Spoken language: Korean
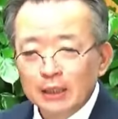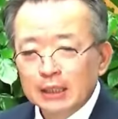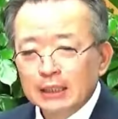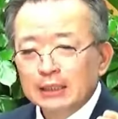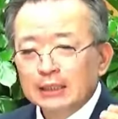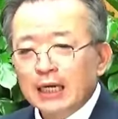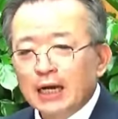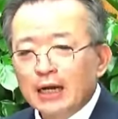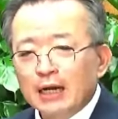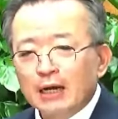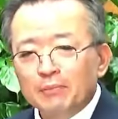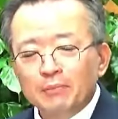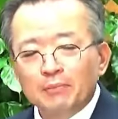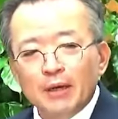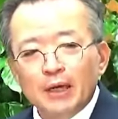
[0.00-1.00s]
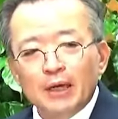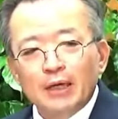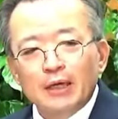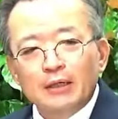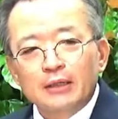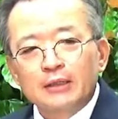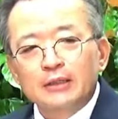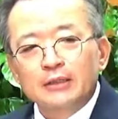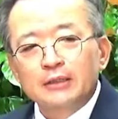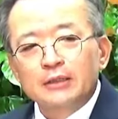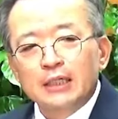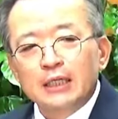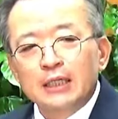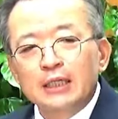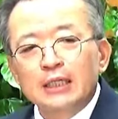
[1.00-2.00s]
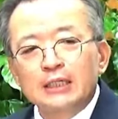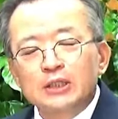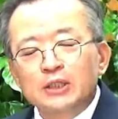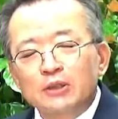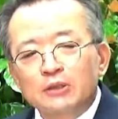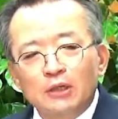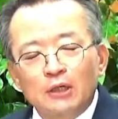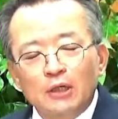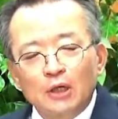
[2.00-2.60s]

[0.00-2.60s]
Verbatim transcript: 사람의 그 인기척을